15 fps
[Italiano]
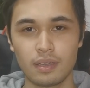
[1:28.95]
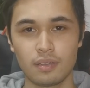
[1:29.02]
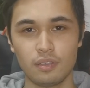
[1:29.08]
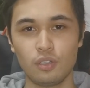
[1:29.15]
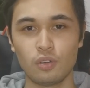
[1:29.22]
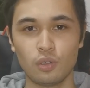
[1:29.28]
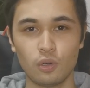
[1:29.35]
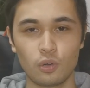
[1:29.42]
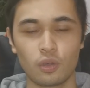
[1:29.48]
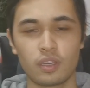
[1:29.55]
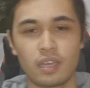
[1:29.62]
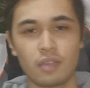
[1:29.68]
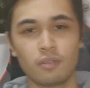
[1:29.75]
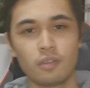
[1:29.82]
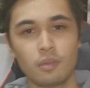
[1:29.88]
di coloro
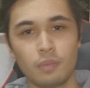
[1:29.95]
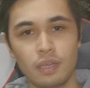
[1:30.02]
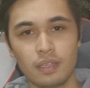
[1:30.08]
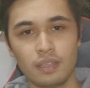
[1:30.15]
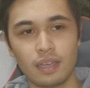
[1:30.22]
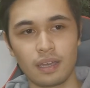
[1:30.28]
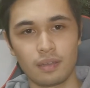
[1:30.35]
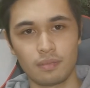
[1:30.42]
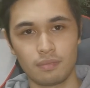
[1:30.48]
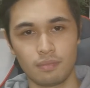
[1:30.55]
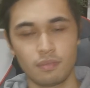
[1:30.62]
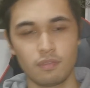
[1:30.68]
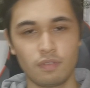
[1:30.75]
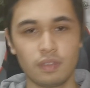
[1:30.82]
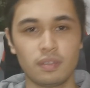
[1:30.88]
che hanno una media
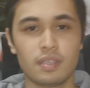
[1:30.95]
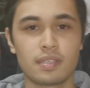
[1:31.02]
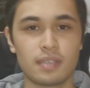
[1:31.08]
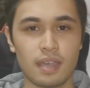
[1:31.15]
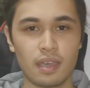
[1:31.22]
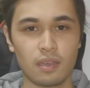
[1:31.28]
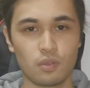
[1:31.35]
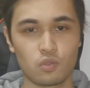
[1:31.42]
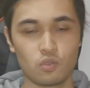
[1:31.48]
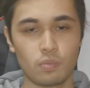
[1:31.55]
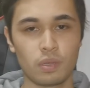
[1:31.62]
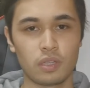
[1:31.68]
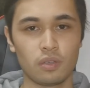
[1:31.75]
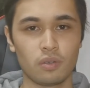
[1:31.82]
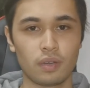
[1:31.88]
26 o
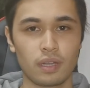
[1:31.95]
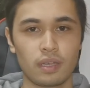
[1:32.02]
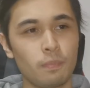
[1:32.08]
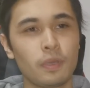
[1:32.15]
superiore,